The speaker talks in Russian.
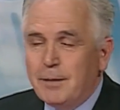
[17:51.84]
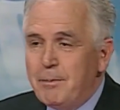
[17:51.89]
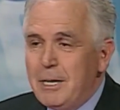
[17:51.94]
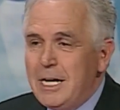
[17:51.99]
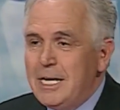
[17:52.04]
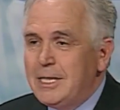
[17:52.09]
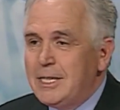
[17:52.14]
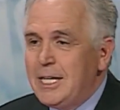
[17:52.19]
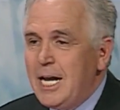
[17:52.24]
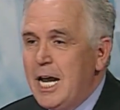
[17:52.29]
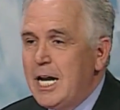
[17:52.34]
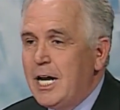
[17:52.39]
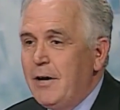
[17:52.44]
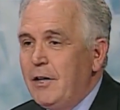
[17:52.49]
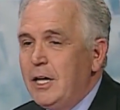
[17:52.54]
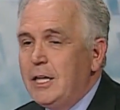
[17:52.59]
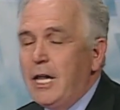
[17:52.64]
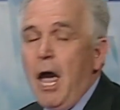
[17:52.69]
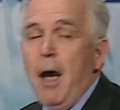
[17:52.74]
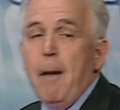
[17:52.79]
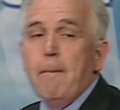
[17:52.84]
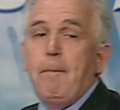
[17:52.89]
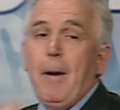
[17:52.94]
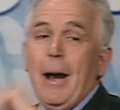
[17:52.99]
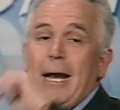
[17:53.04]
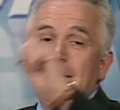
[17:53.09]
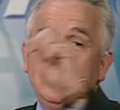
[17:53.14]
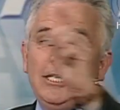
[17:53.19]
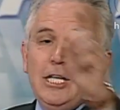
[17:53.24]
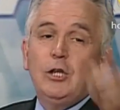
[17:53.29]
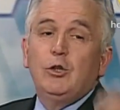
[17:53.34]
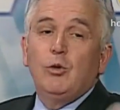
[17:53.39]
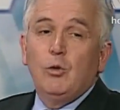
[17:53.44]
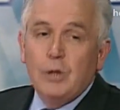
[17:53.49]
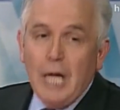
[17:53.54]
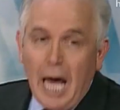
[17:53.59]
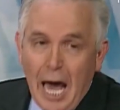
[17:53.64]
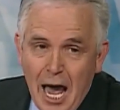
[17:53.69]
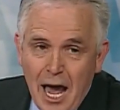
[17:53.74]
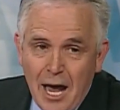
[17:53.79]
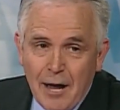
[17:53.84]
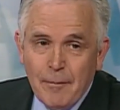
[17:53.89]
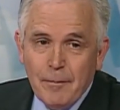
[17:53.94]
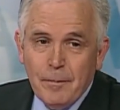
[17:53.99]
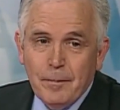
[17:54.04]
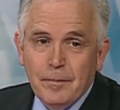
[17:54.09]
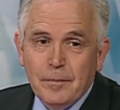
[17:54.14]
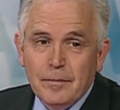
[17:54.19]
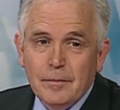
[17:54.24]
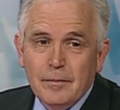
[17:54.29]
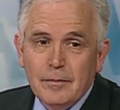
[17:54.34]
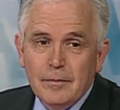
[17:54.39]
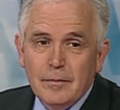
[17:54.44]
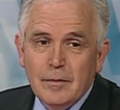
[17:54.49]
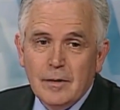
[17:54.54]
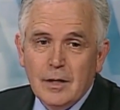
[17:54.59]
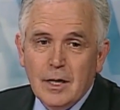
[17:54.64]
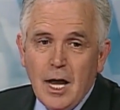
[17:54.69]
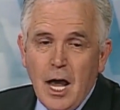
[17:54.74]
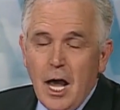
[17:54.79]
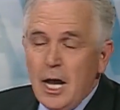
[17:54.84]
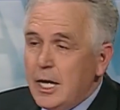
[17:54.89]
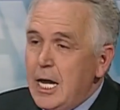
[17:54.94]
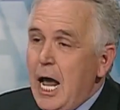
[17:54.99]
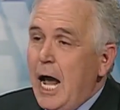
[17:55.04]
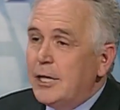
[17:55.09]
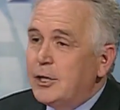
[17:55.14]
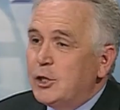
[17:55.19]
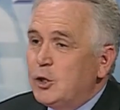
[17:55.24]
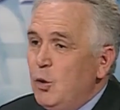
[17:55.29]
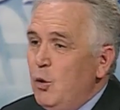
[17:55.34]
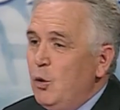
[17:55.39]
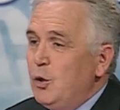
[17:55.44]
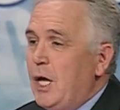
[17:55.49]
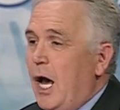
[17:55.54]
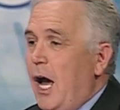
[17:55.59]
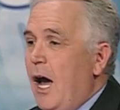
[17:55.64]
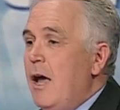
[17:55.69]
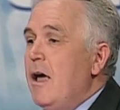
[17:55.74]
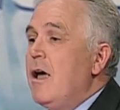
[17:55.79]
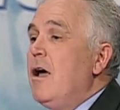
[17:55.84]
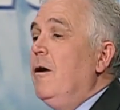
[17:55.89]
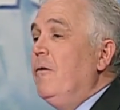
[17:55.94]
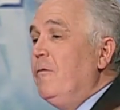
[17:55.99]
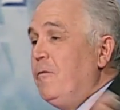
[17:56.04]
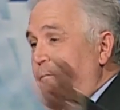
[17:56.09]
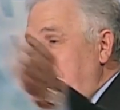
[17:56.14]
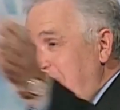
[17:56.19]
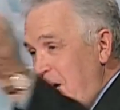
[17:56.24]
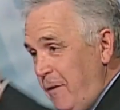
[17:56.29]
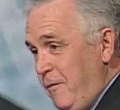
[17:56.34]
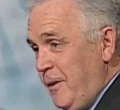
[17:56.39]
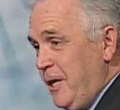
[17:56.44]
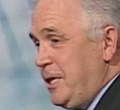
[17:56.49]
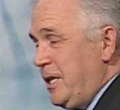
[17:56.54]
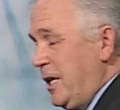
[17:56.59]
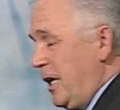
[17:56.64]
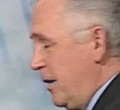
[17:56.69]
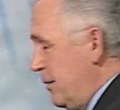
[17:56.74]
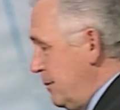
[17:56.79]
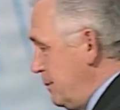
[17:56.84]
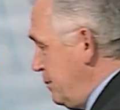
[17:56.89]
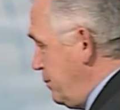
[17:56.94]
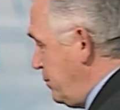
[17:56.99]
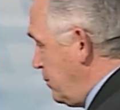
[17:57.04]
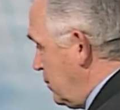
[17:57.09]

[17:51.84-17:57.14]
Моисея и говорит, пойди туда и оттуда выведи,